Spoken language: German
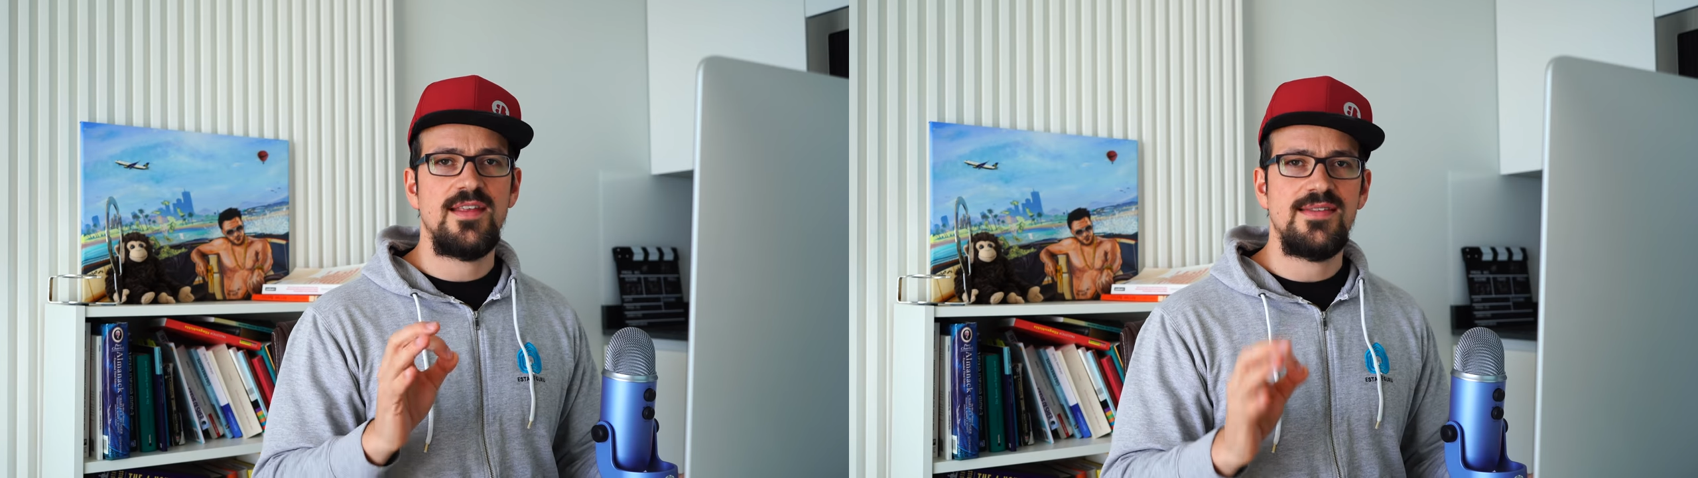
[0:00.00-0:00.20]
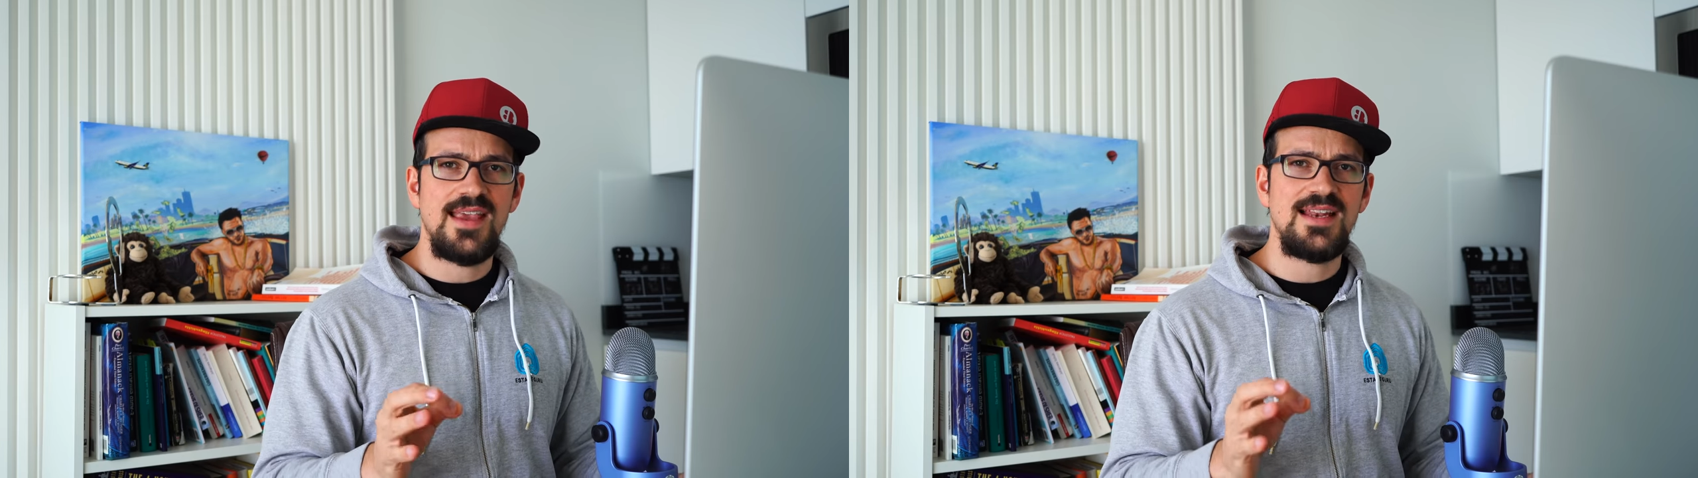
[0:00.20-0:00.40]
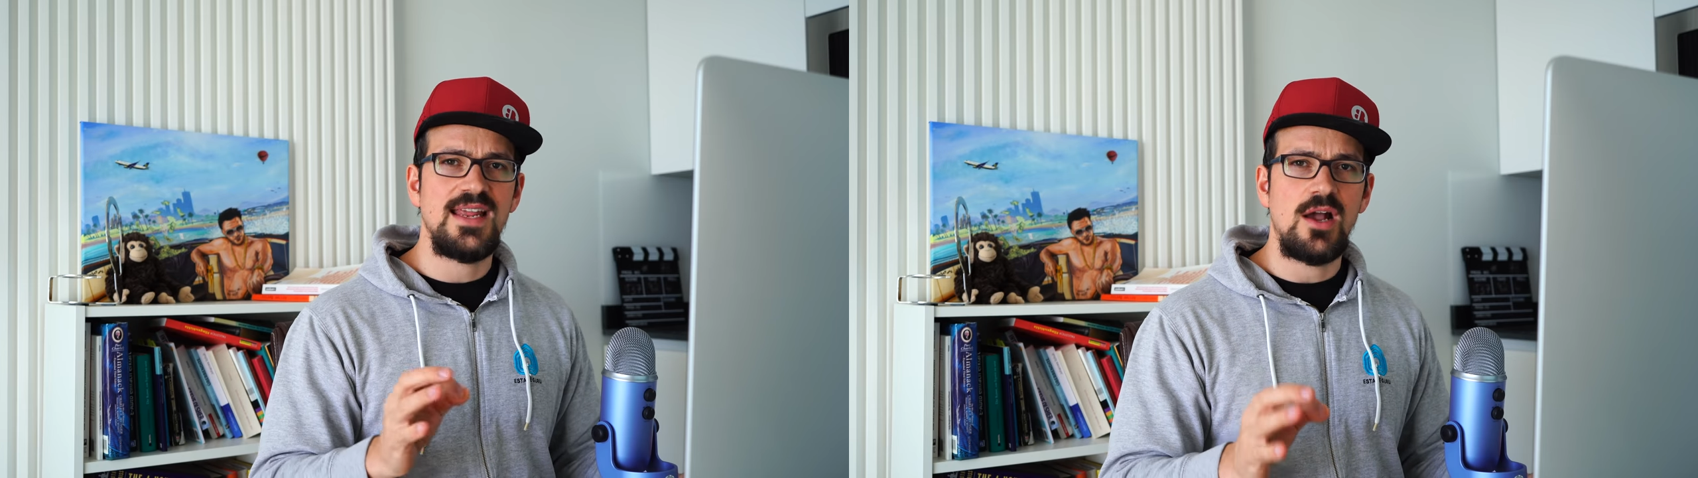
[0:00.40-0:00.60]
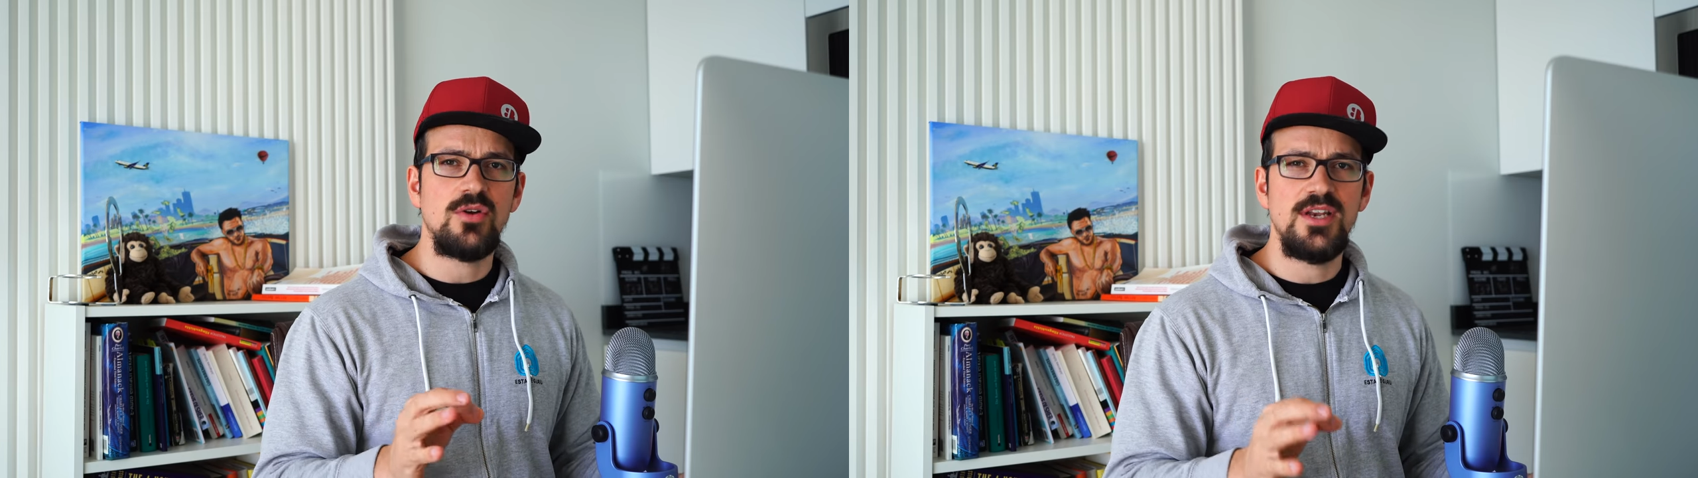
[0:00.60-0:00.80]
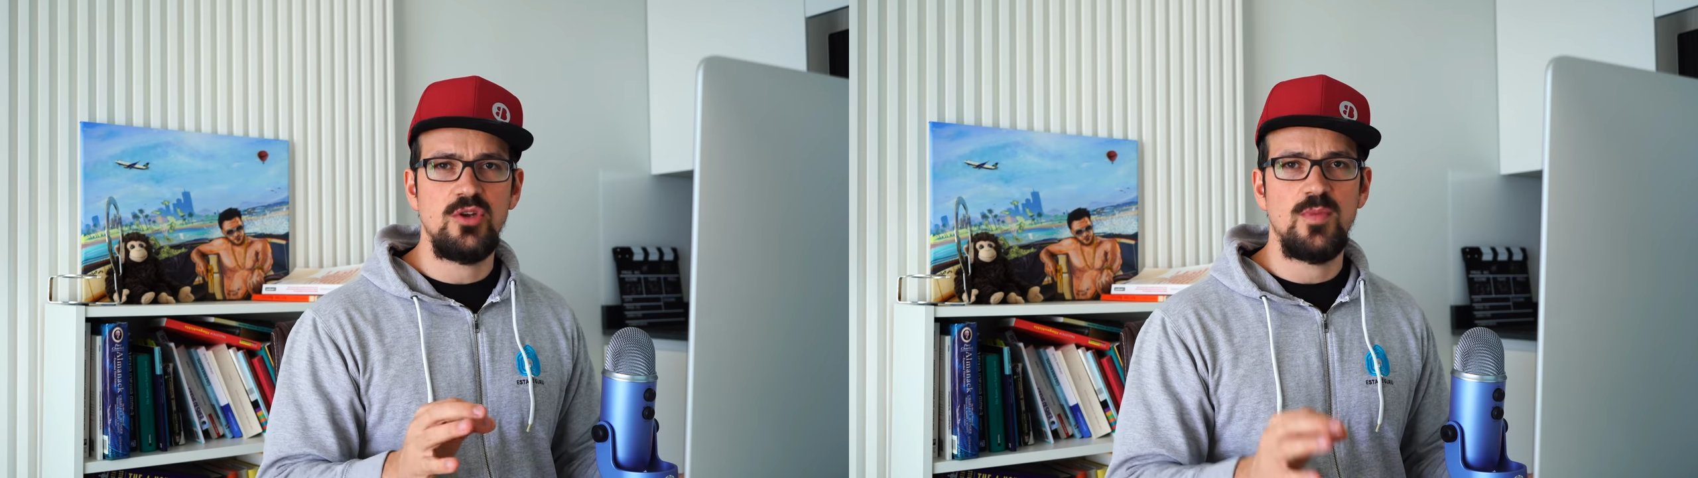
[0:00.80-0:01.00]
tatsächlich
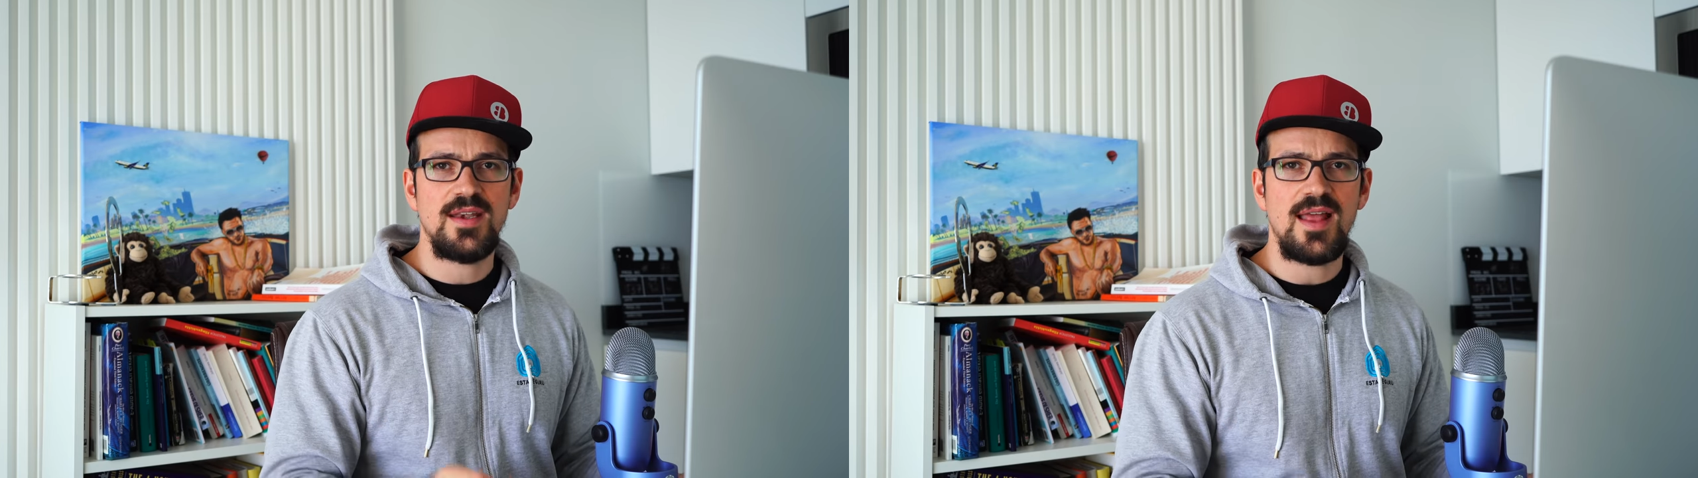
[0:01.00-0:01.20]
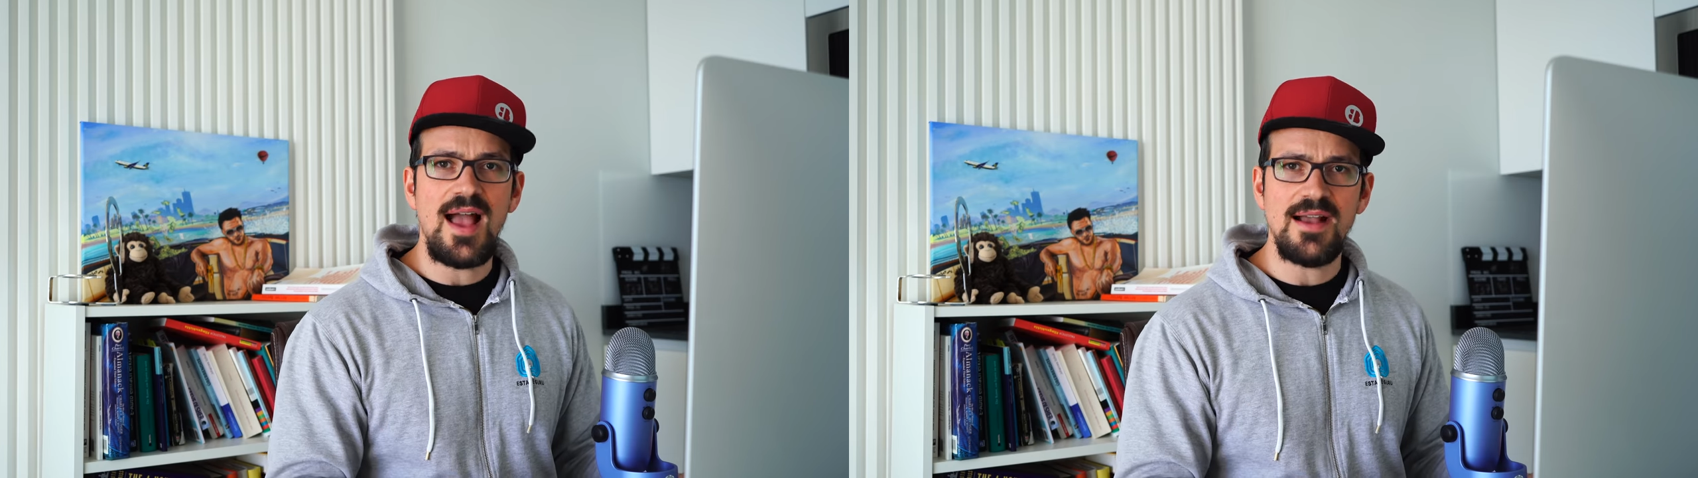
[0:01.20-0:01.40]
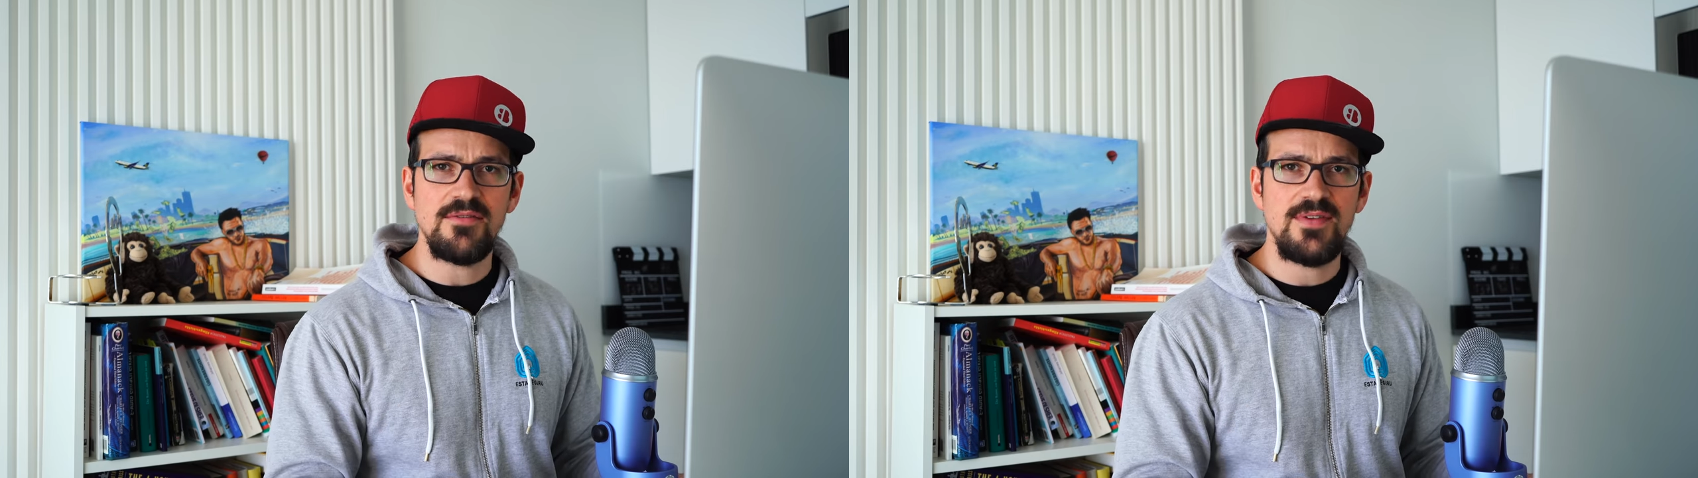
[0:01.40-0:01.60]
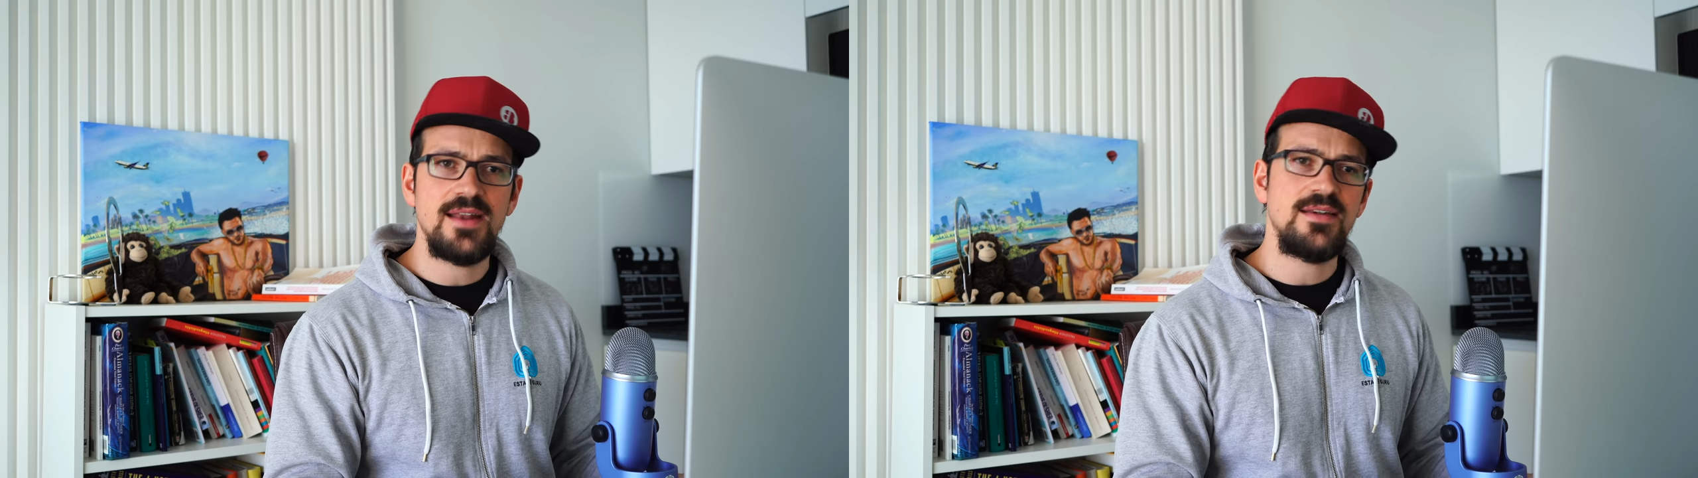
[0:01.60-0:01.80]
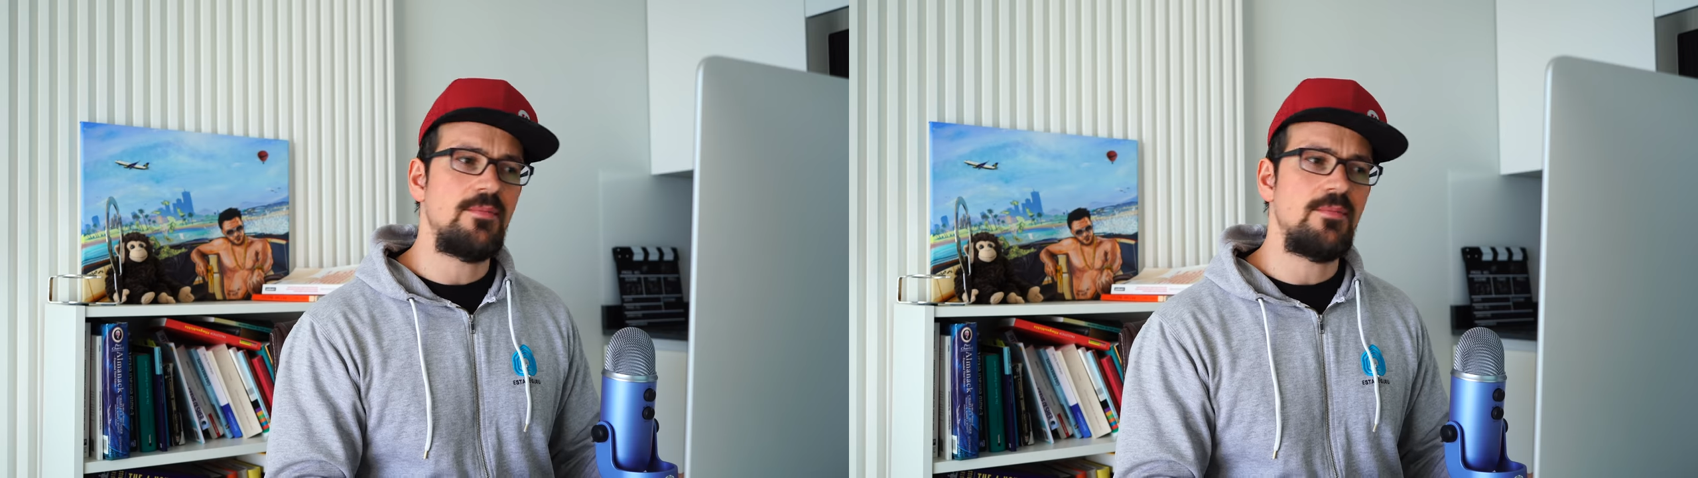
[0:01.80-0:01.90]
auch nicht übertragen werden,